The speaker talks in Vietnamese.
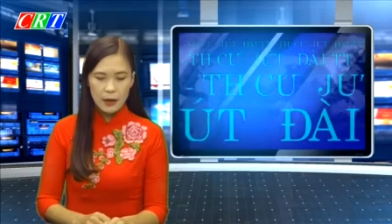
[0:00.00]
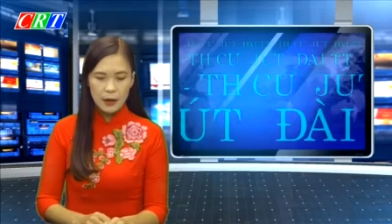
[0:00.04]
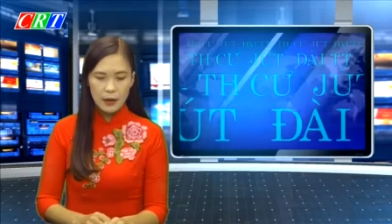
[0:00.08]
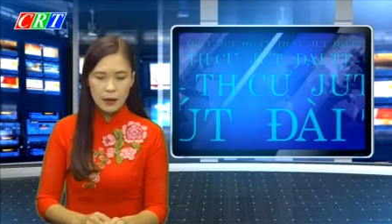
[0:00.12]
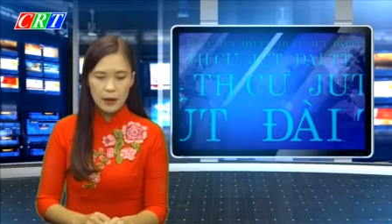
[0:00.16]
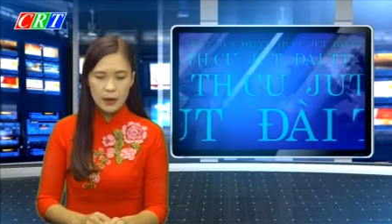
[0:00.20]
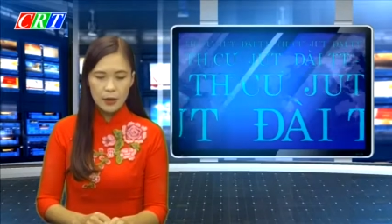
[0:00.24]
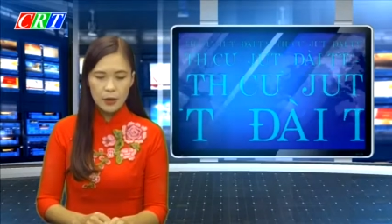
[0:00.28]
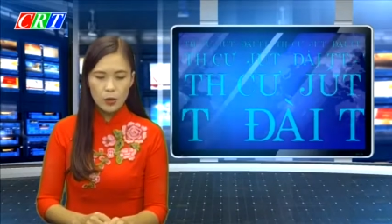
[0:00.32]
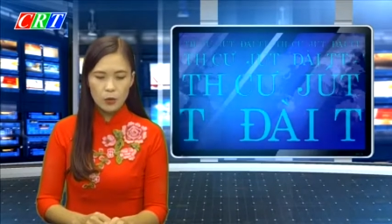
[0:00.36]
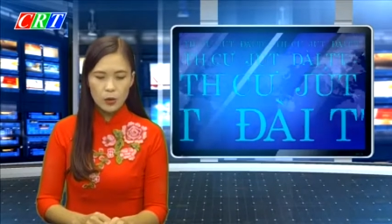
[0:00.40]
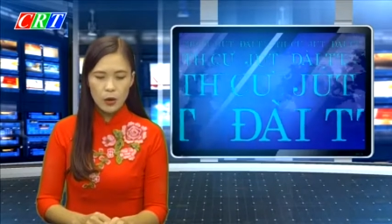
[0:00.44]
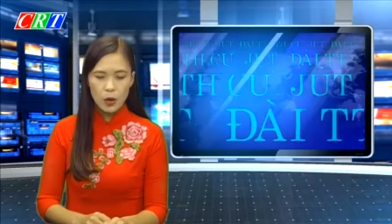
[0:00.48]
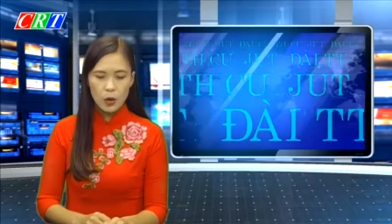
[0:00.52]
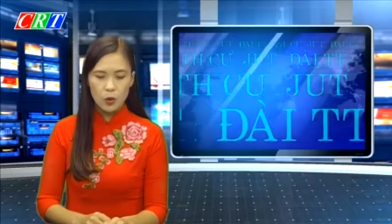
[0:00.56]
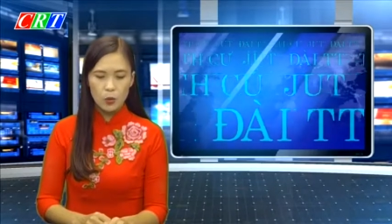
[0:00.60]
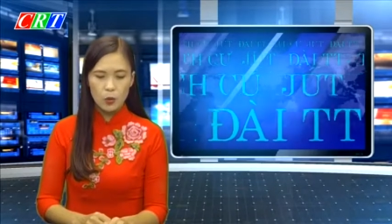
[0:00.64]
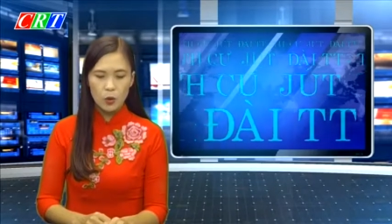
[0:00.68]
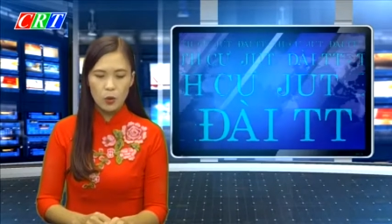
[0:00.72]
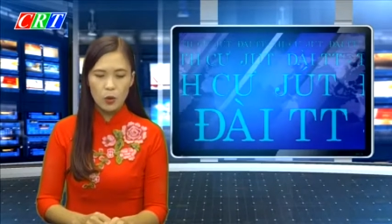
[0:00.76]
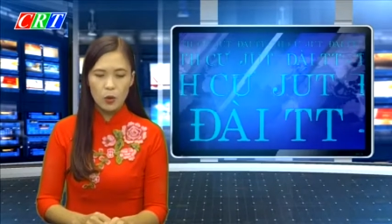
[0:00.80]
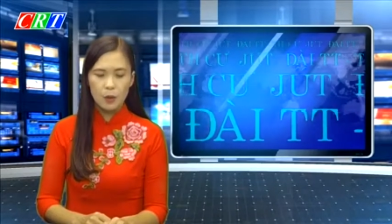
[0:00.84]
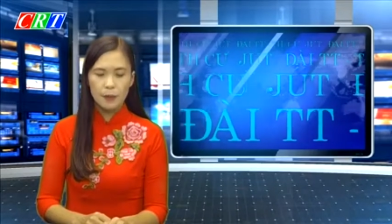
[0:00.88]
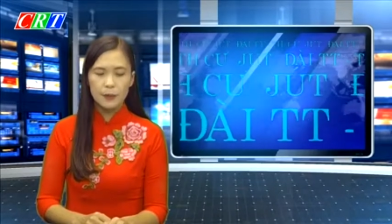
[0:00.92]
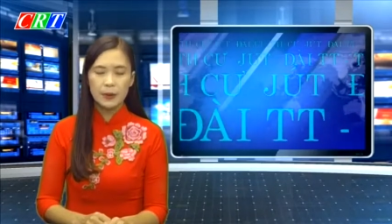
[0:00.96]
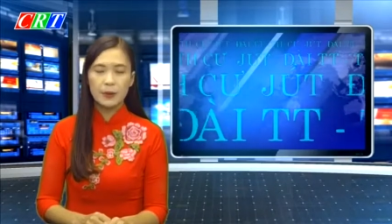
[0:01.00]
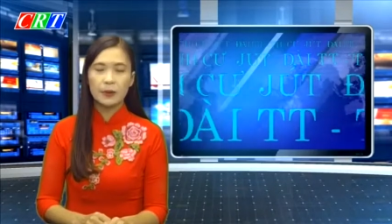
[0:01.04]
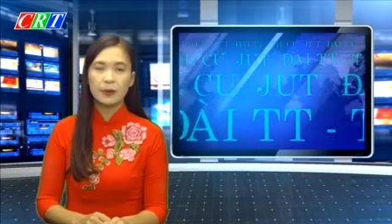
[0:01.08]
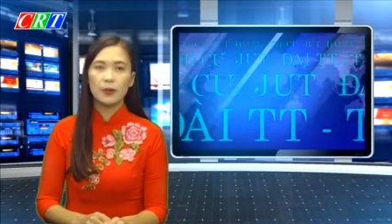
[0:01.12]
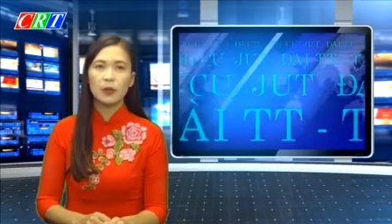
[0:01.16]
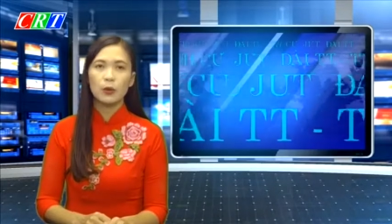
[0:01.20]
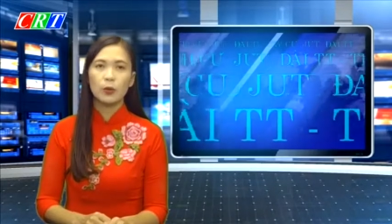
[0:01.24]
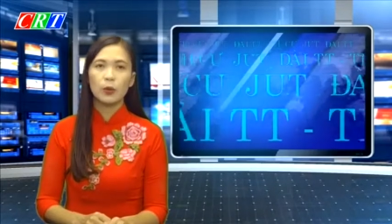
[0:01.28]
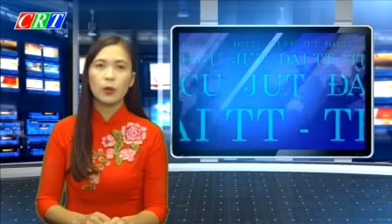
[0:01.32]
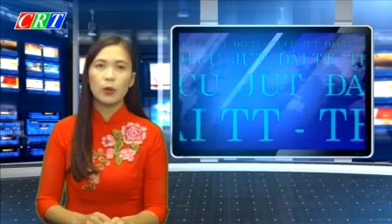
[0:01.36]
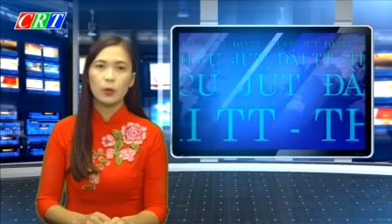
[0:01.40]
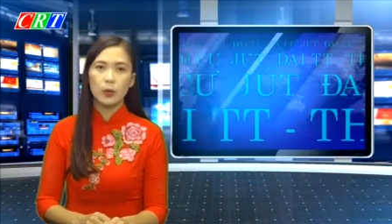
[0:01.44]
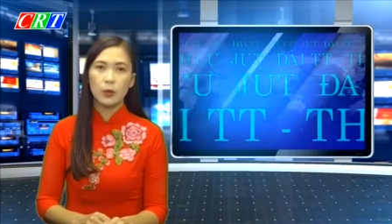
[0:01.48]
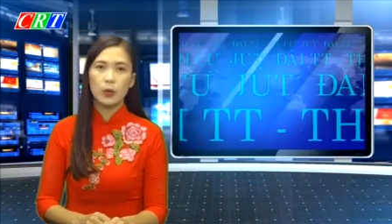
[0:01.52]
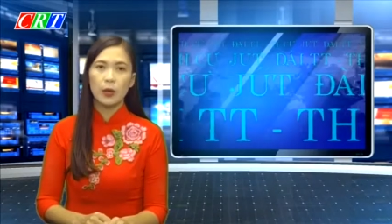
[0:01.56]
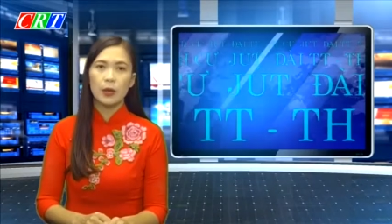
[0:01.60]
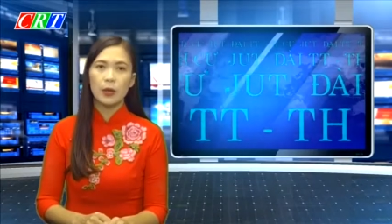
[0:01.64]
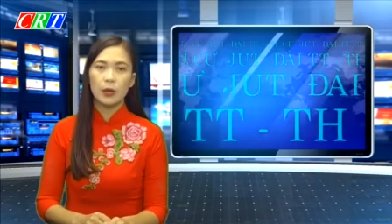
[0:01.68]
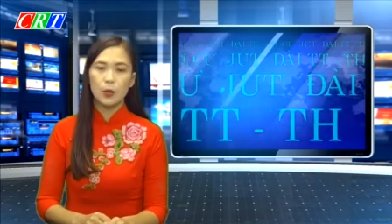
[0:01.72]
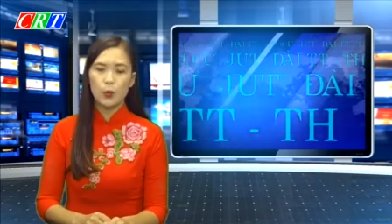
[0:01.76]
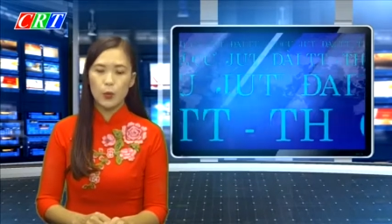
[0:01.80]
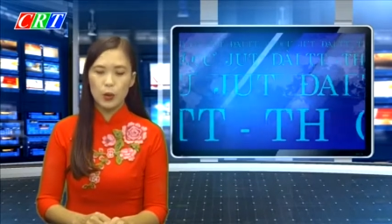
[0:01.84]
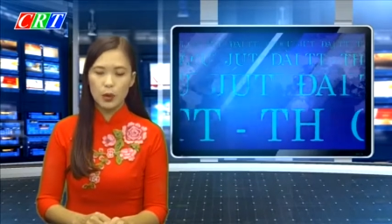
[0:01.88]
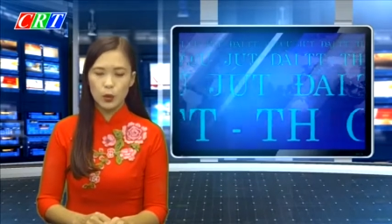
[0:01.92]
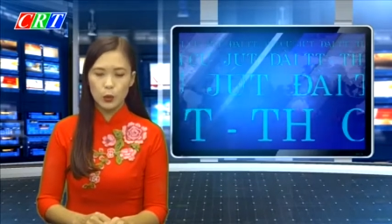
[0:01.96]
là yêu cầu của Bí thư huyện ủy
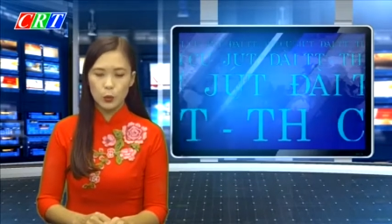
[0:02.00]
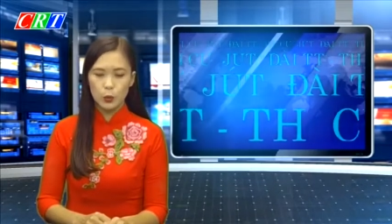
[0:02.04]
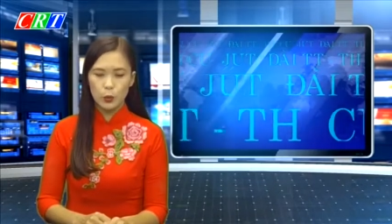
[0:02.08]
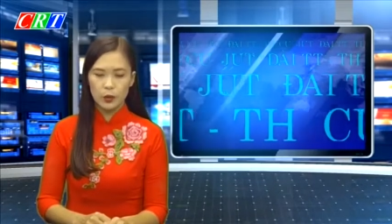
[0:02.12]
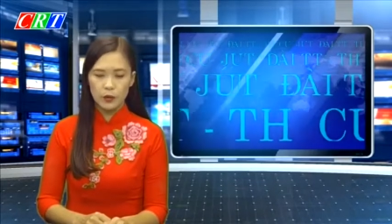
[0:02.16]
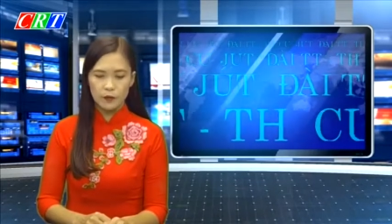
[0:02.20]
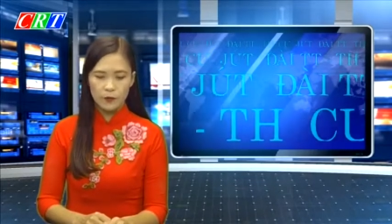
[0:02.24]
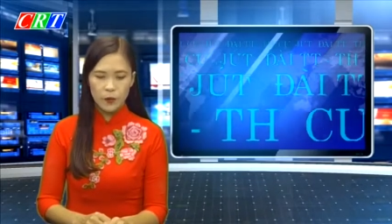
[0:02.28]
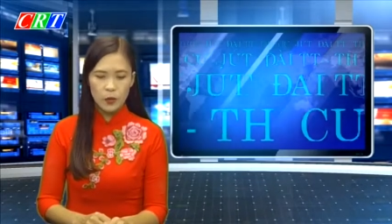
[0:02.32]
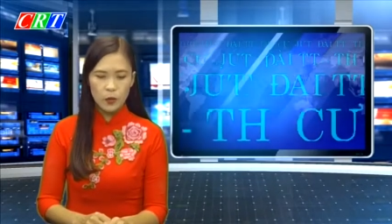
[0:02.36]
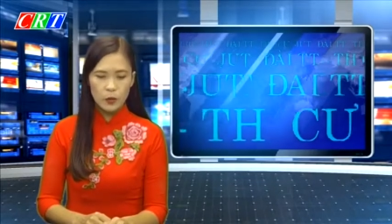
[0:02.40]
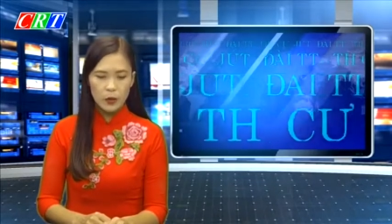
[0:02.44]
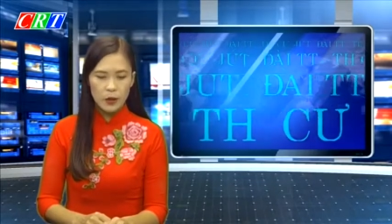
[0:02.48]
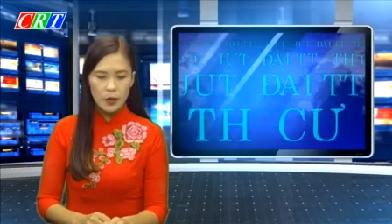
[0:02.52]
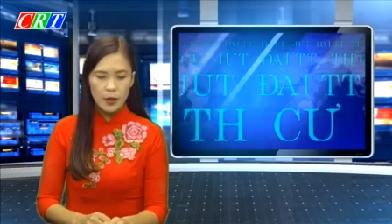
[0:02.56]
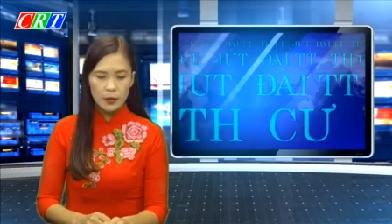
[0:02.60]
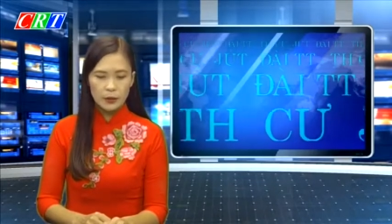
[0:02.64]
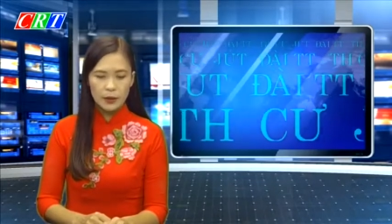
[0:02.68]
Nguyễn Tuấn Phúc